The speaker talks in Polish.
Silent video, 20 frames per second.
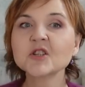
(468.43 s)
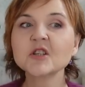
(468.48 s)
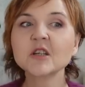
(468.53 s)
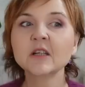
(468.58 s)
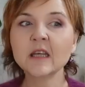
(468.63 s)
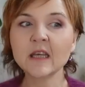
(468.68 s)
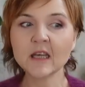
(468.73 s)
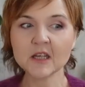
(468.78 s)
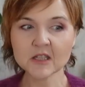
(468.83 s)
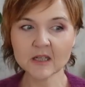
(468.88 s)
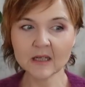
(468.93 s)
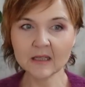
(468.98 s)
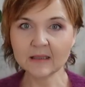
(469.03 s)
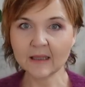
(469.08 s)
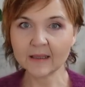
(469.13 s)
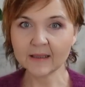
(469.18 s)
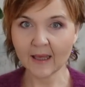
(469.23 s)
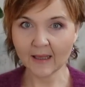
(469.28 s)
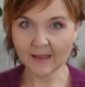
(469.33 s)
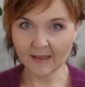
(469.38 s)
Czyli jeżeli
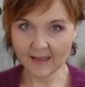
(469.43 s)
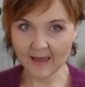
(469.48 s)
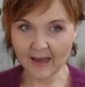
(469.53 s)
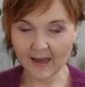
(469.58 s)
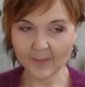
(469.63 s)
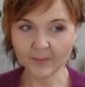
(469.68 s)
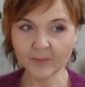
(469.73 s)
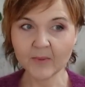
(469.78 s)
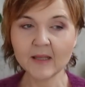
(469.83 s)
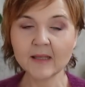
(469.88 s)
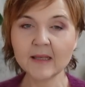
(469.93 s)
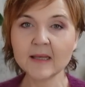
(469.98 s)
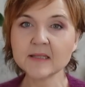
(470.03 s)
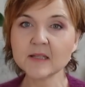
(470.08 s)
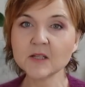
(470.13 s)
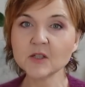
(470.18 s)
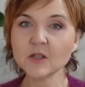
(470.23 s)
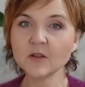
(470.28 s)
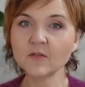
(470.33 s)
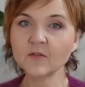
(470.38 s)
tak jak ja
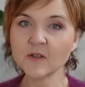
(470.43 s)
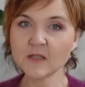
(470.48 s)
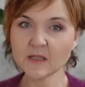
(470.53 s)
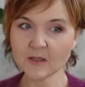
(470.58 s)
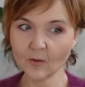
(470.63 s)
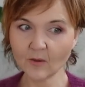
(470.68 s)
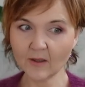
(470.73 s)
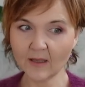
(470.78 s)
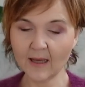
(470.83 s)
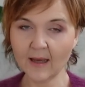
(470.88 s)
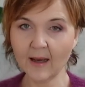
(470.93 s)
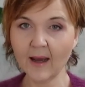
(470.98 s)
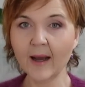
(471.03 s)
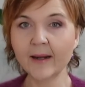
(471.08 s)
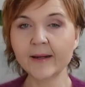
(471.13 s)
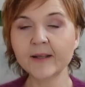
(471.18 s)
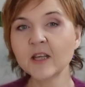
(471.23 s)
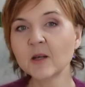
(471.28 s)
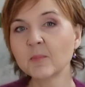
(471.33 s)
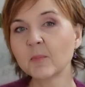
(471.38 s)
jesteście wysokie,
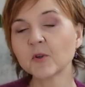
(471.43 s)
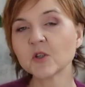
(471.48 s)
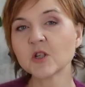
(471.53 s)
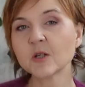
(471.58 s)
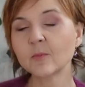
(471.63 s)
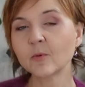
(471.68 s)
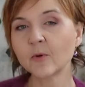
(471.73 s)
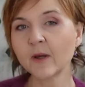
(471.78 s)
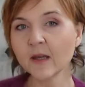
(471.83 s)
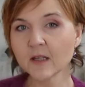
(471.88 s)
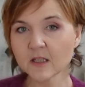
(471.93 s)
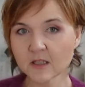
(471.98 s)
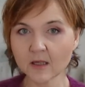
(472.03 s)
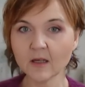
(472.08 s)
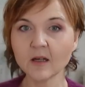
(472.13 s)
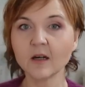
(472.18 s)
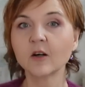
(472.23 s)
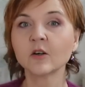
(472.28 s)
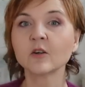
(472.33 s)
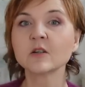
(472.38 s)
ale nie
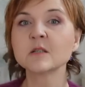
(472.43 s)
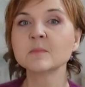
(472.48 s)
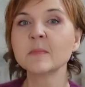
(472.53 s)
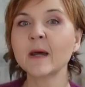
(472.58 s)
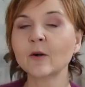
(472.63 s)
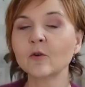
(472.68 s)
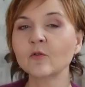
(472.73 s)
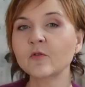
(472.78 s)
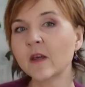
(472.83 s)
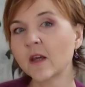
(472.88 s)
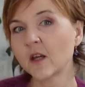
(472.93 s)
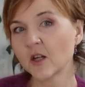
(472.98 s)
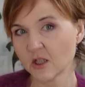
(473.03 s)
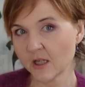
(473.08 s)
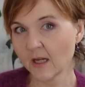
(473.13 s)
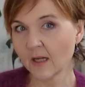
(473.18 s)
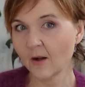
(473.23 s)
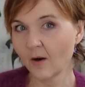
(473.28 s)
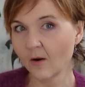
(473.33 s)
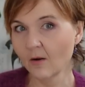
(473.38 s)
potrzebujecie rozmiaru
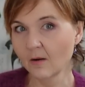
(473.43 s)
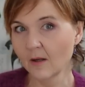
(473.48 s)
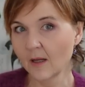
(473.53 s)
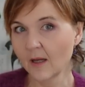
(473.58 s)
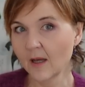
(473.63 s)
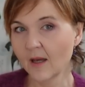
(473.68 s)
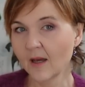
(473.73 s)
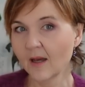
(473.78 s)
większego